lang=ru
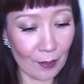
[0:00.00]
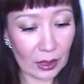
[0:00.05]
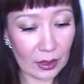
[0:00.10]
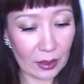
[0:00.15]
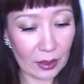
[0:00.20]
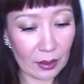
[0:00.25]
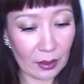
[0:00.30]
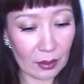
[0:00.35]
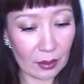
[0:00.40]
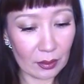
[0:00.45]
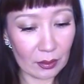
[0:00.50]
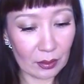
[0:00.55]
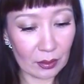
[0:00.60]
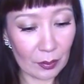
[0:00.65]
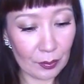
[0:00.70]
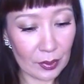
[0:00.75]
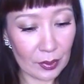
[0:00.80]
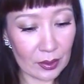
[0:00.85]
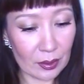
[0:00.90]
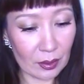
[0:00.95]
Они, э,
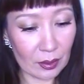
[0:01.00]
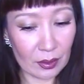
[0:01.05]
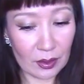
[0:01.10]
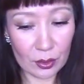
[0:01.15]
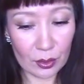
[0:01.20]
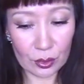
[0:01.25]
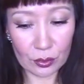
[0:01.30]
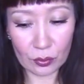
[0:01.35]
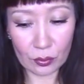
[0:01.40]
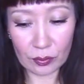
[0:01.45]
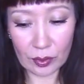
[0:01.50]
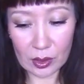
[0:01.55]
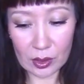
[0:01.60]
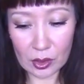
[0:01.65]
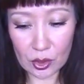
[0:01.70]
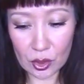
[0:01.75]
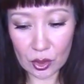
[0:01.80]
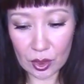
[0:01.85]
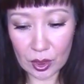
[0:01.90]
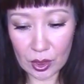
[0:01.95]
написано, действуют
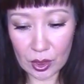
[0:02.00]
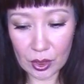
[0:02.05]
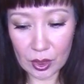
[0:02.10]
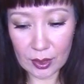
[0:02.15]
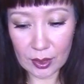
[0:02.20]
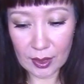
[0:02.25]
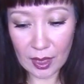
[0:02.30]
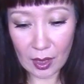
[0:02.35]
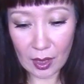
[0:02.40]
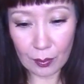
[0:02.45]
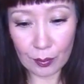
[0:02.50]
24 часа